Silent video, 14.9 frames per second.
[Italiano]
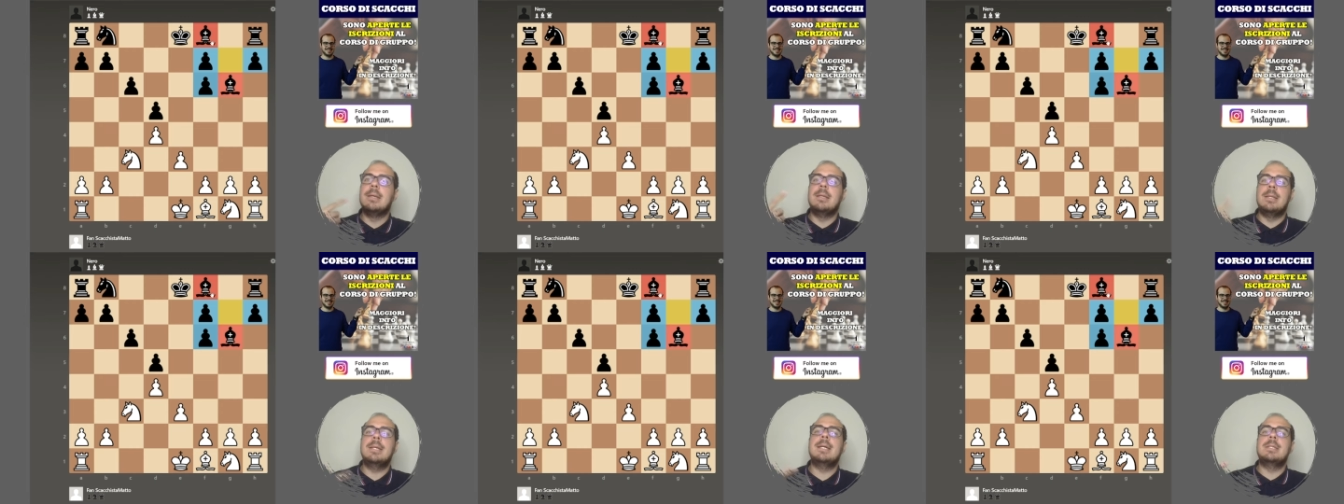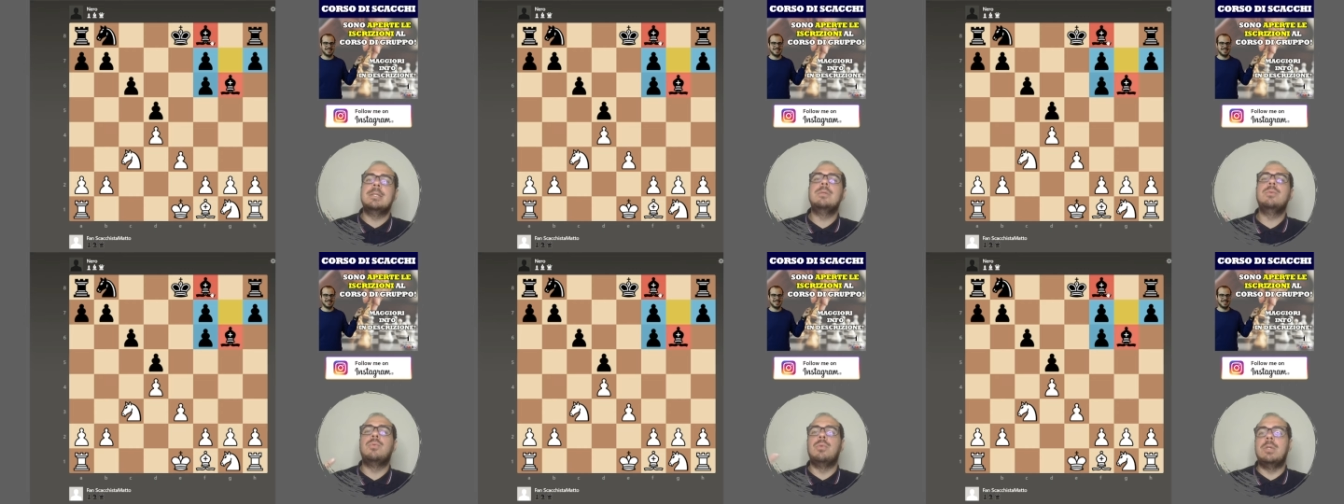Nei casi
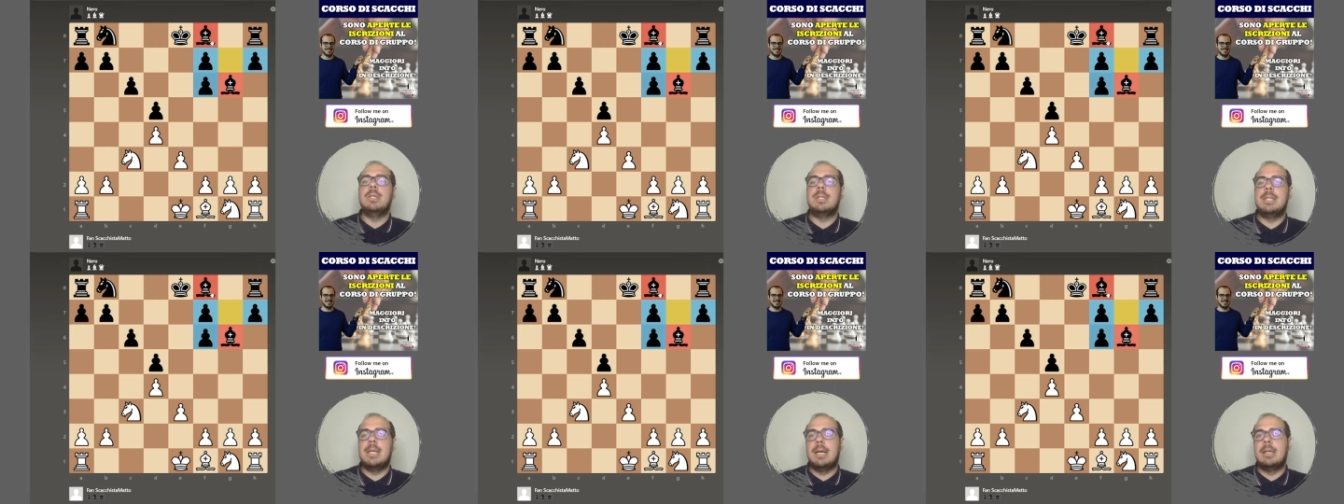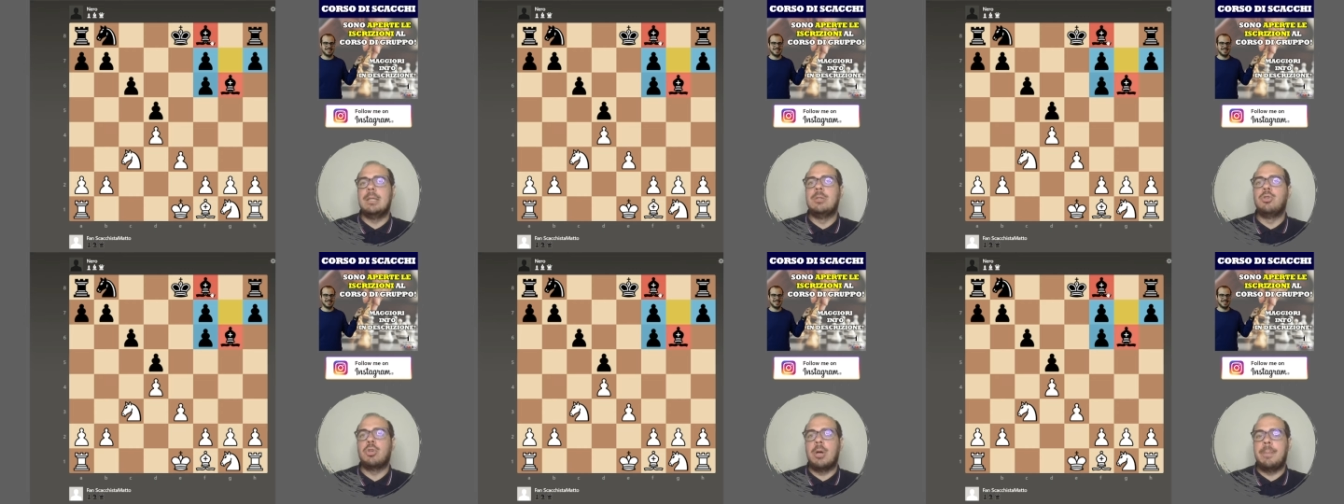in cui si ha
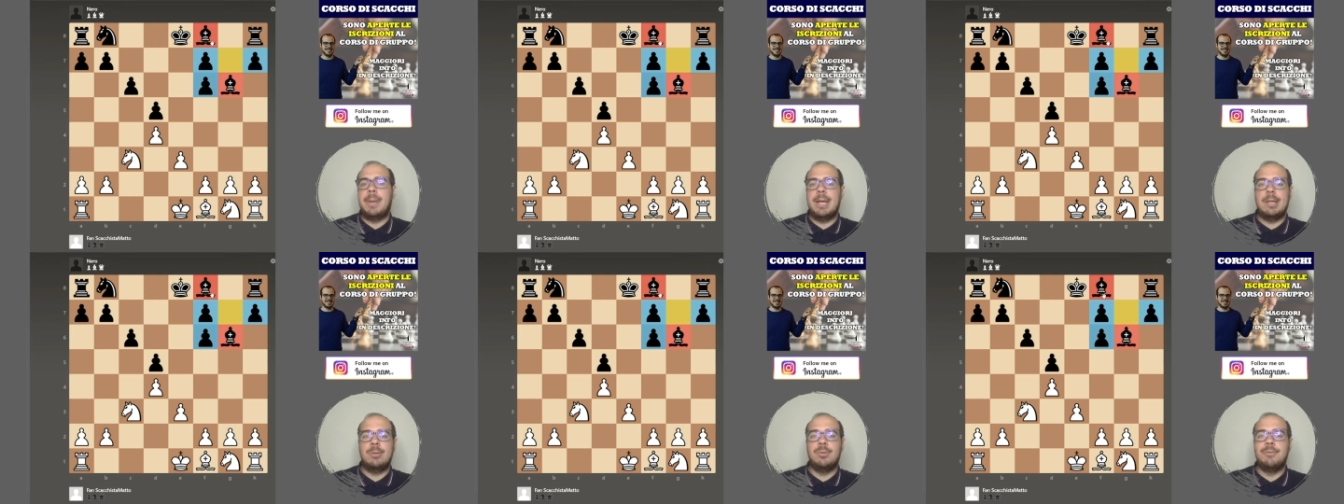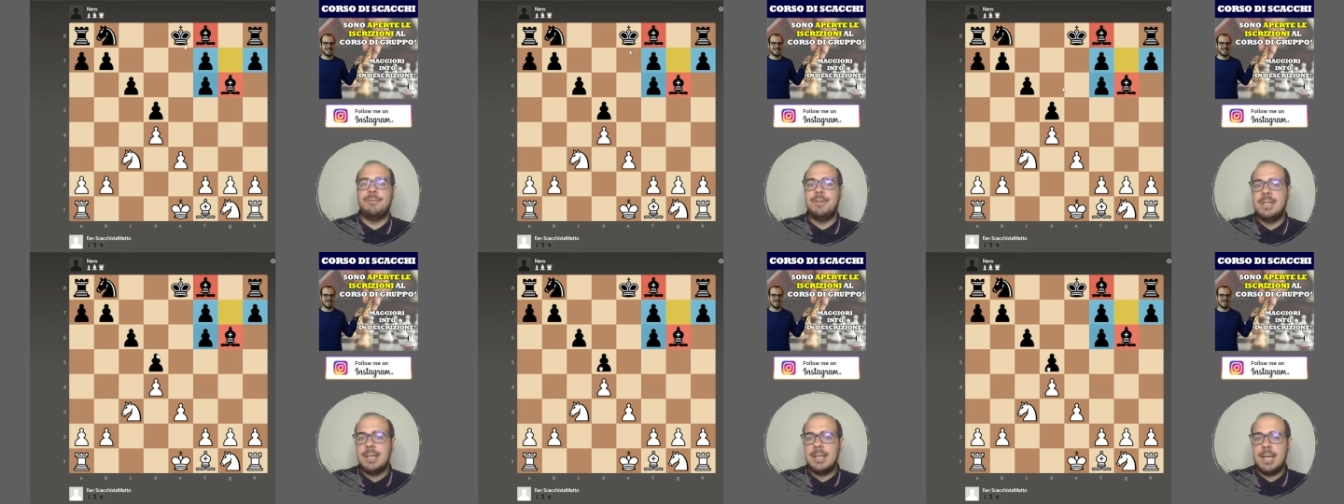il gioco aperto.
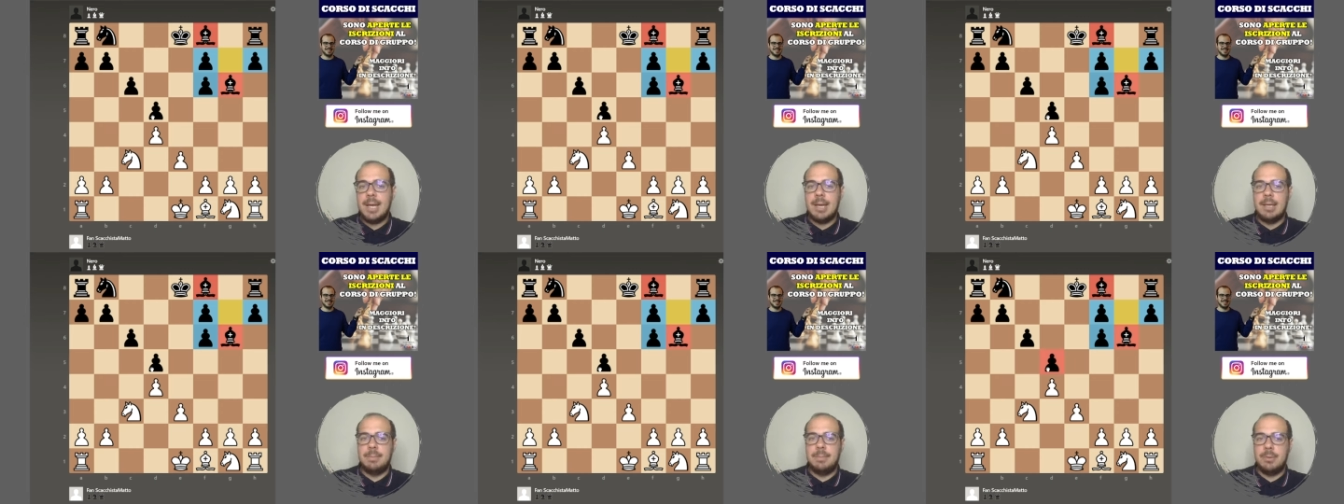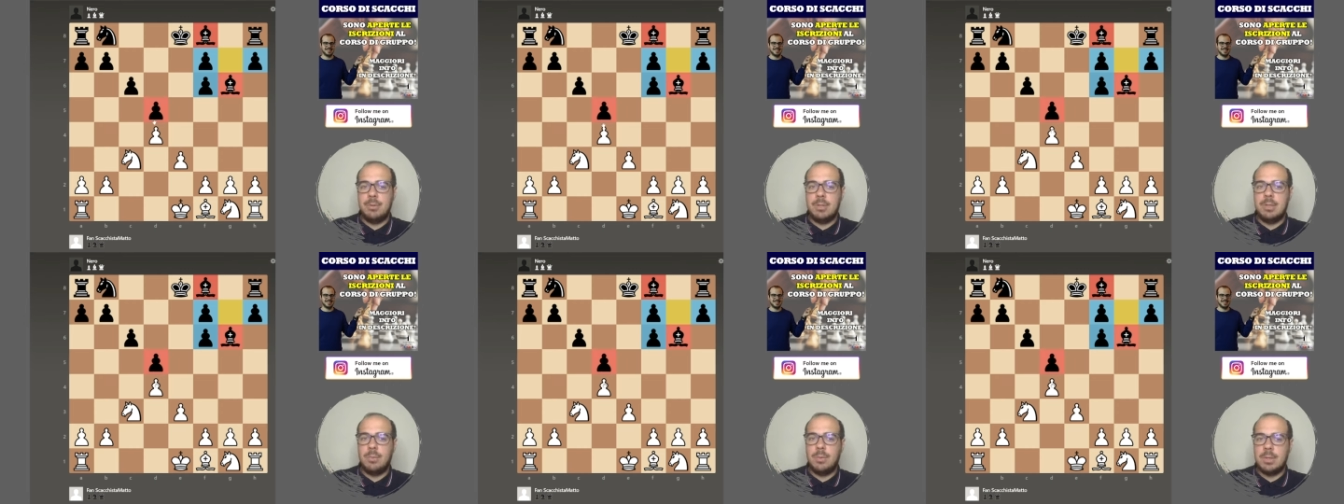Finché i
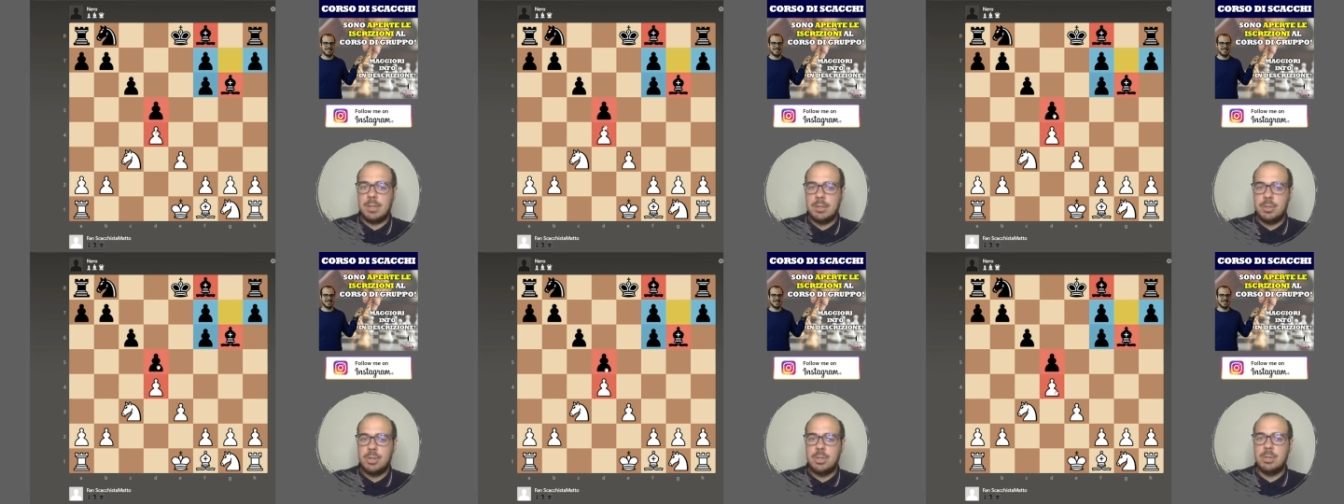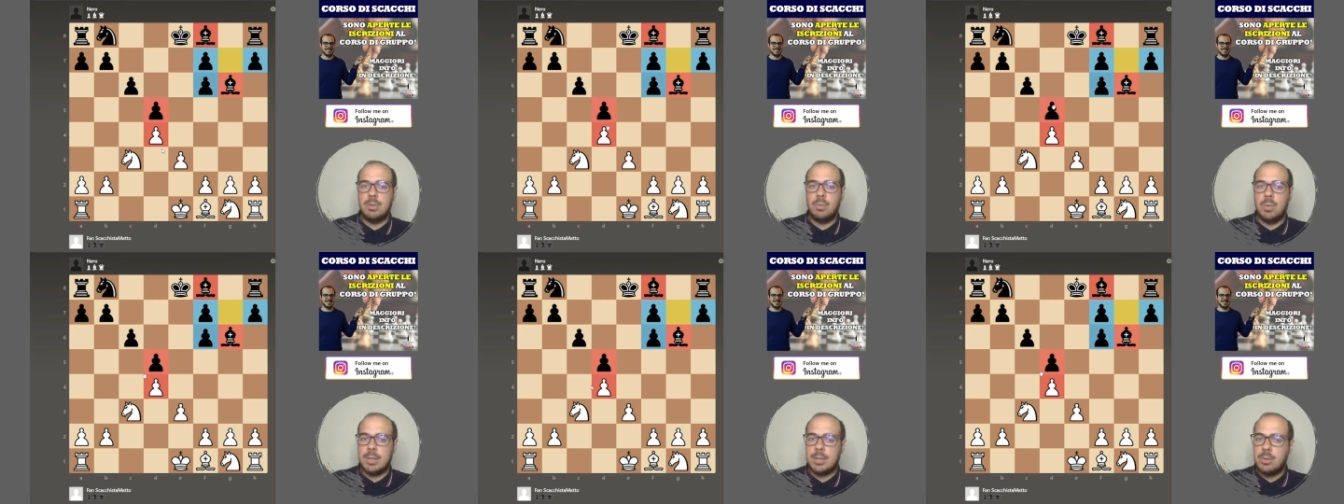pedoni di 4 e di
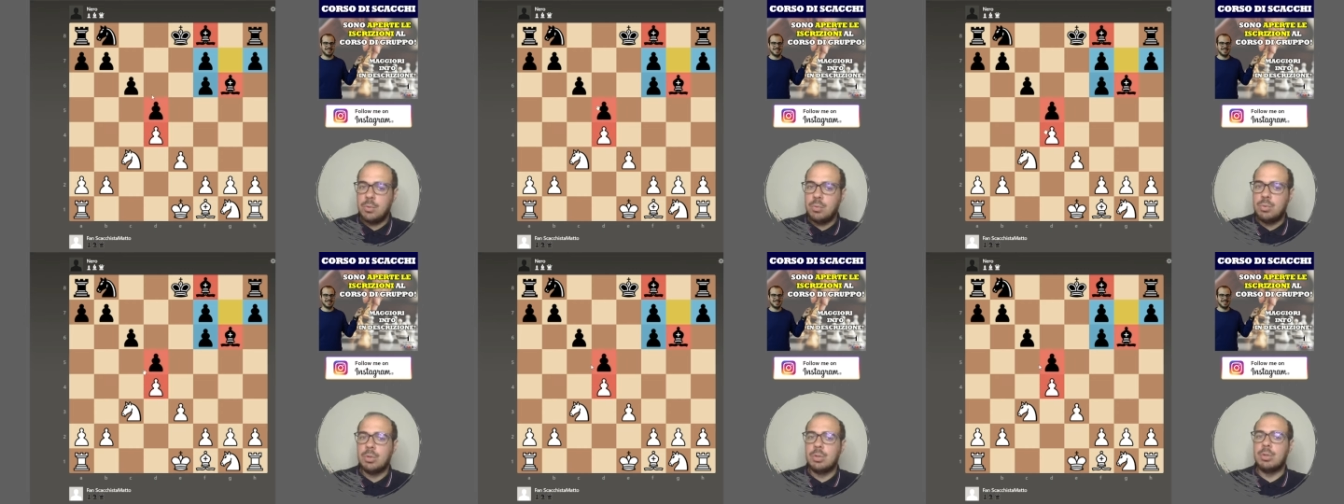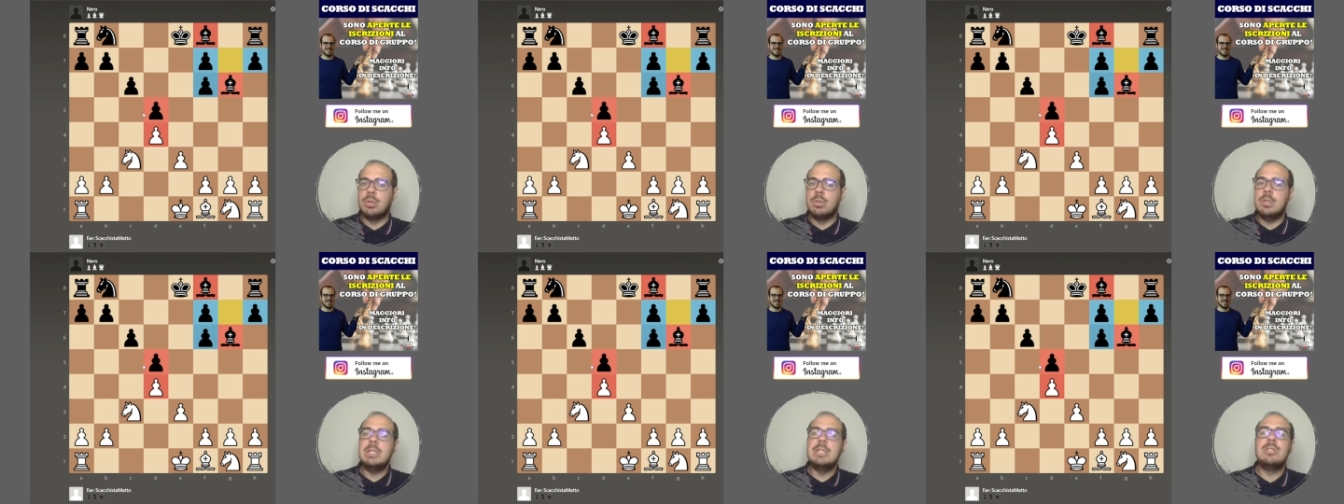5
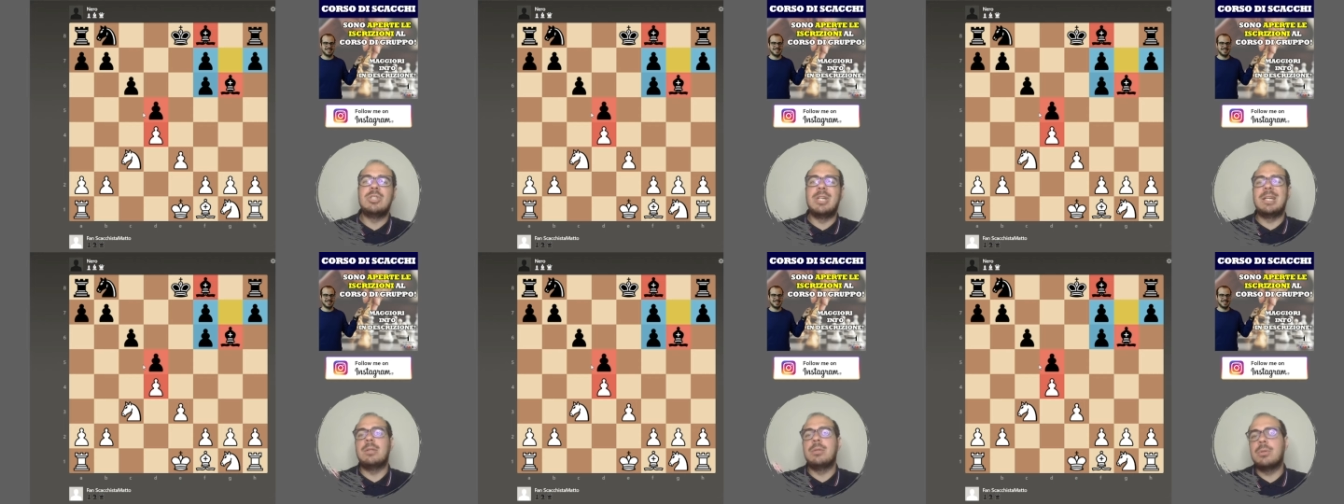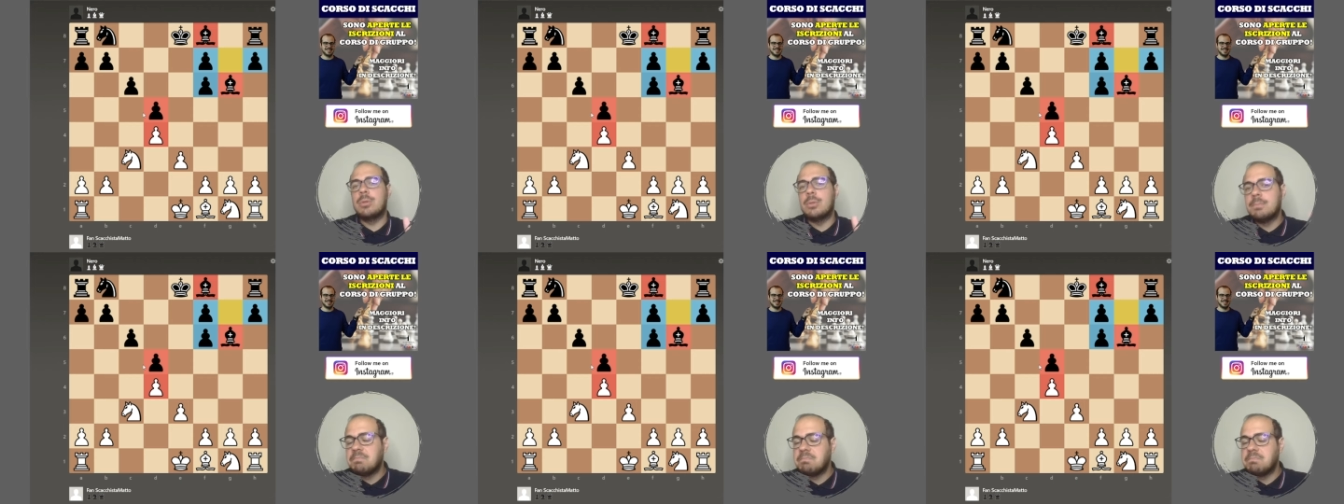chiudono il centro,